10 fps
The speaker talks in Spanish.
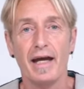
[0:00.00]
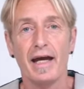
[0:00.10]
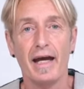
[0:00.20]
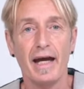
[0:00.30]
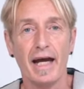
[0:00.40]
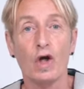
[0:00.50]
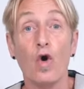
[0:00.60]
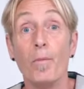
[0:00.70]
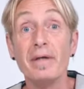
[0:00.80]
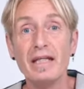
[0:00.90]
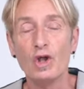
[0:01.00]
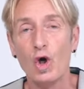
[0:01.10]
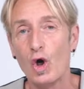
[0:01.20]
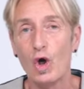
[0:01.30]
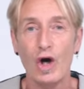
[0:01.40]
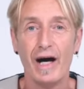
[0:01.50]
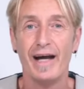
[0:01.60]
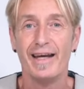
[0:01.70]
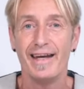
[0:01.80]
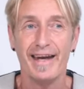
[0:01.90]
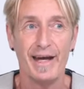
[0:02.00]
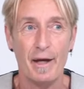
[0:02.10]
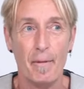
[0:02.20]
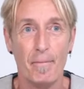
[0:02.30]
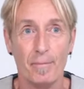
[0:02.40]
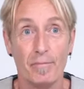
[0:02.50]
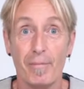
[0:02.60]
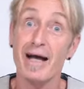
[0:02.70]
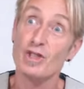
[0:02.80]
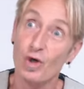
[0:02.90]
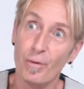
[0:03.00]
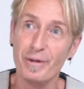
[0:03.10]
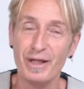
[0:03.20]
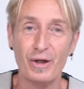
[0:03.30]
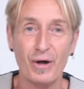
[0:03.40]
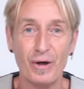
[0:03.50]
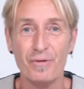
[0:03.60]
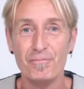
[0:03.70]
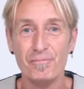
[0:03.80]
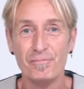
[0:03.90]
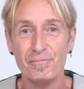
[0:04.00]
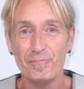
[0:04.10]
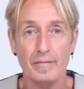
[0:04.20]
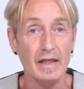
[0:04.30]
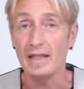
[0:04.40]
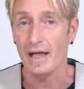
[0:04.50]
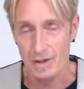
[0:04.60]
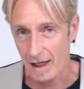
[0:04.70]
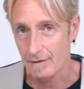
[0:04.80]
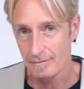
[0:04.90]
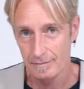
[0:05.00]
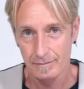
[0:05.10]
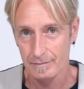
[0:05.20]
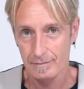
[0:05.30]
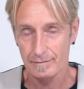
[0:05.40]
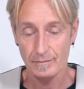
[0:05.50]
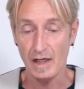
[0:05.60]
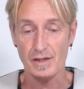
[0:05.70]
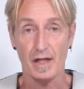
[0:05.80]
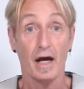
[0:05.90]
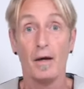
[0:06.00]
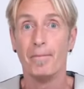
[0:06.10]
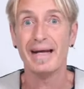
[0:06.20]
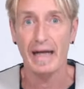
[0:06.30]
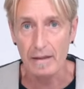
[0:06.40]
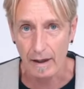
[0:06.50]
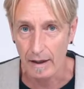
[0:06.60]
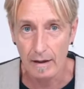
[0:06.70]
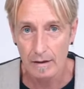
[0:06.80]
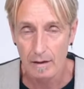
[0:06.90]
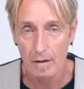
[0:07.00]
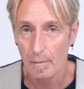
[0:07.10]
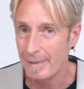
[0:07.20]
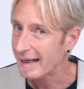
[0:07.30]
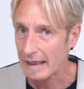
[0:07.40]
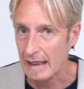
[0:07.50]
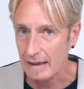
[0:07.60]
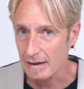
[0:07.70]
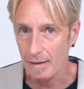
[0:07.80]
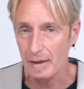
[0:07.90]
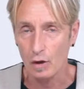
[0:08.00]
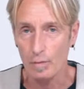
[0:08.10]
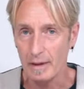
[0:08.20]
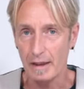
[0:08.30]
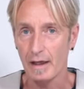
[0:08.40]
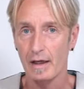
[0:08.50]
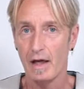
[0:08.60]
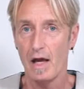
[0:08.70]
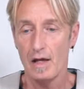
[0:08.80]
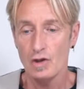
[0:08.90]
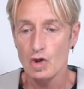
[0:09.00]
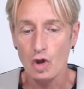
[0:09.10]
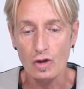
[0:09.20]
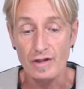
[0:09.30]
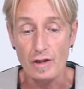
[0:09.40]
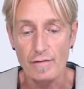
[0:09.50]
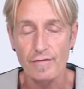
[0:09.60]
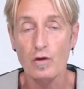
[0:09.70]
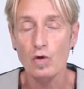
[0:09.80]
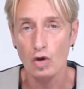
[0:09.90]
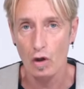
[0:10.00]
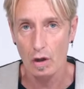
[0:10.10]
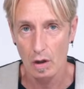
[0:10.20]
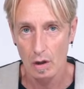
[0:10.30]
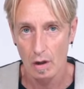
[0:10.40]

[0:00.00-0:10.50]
eh, comino, eh, más comino y ya está. Ya está. Me encanta, ¿eh? Me encanta mi comida. Yo disfruto